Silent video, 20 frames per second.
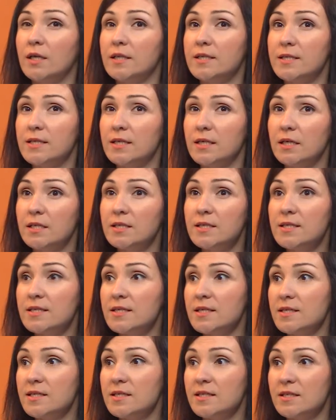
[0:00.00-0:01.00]
Diğer
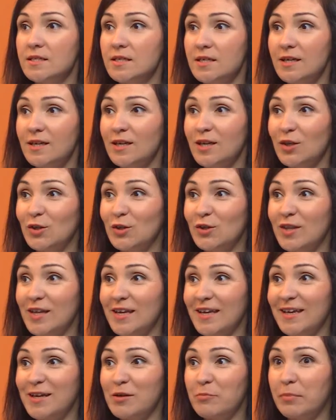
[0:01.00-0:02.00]
sesi de
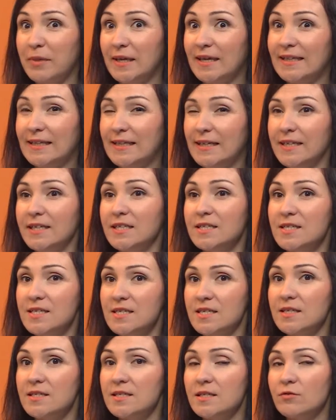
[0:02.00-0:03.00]
de benliğin
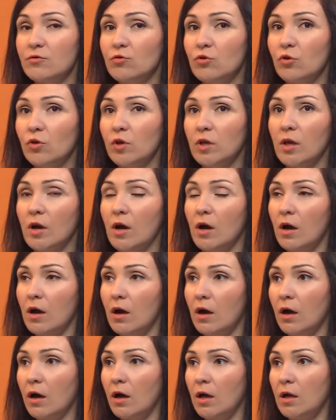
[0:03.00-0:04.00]
sesi diyor ki
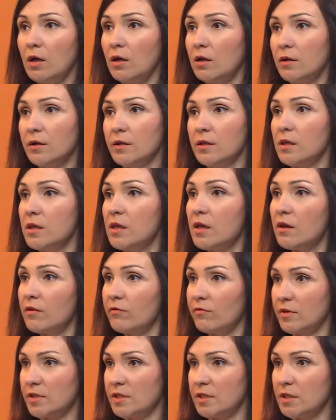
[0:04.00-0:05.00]
aa
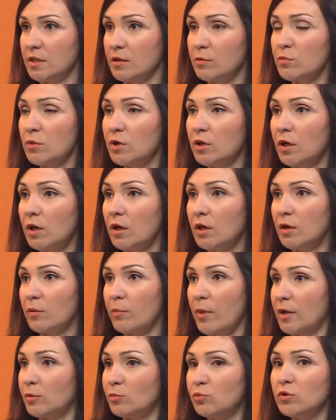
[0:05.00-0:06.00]
niye vereyim
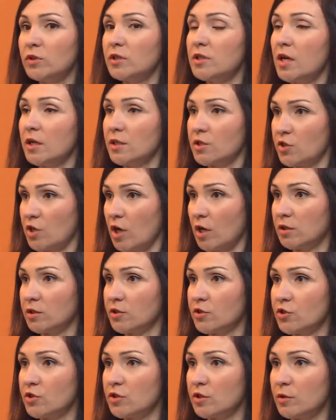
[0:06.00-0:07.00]
ben bu kadar
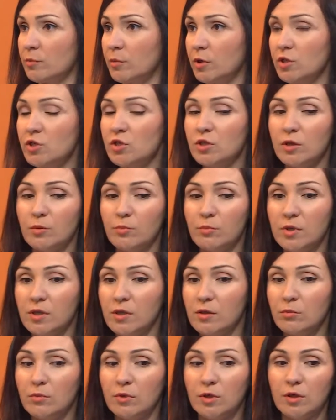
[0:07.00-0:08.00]
çalıştım işte
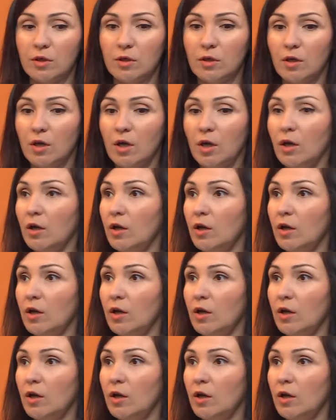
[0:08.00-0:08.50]
benim Hak e, ediyorum.